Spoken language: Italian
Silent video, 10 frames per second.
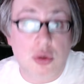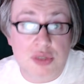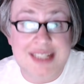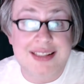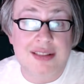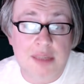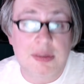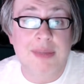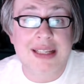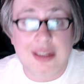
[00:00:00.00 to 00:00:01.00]
così
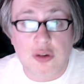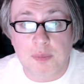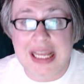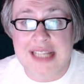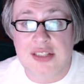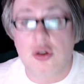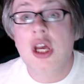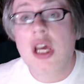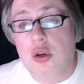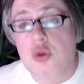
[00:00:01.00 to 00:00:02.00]
sensibilmente complesso,
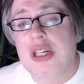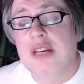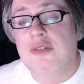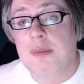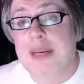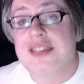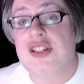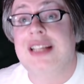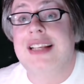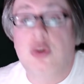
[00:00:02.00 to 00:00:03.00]
riuscire a far
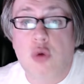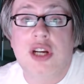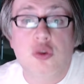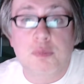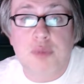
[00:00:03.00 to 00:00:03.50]
breccia nel cuore di un